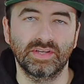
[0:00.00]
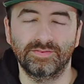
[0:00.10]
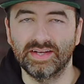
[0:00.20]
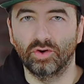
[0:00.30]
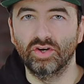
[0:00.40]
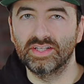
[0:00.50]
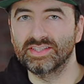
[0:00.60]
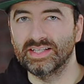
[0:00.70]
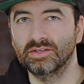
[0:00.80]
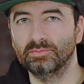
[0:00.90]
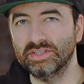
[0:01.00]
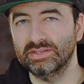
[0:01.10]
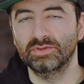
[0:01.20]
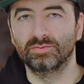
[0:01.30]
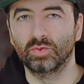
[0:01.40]
Ich werde für euch das Ganze ein
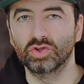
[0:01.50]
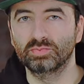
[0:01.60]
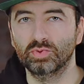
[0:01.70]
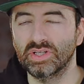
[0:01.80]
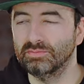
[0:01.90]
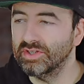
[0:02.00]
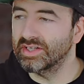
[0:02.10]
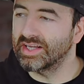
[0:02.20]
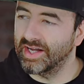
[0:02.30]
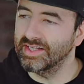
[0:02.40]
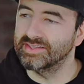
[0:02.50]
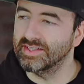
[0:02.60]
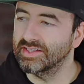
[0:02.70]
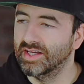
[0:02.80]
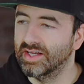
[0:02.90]
bisschen wieder vorspulen, damit ihr gleich
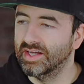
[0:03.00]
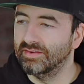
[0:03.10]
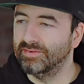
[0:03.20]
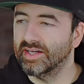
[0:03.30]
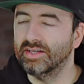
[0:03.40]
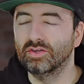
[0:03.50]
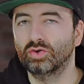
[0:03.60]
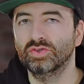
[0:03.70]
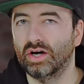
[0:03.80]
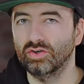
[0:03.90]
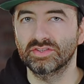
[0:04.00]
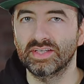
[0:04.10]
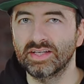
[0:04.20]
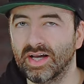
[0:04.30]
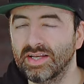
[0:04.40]
seht, wie der Hintergrund
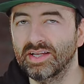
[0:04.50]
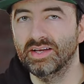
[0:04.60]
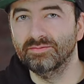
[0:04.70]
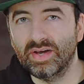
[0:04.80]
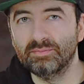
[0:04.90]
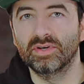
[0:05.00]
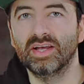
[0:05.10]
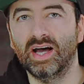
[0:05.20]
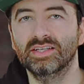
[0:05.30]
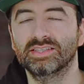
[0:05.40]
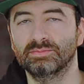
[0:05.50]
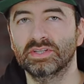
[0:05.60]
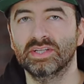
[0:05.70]
aussehen kann, wenn man alles damit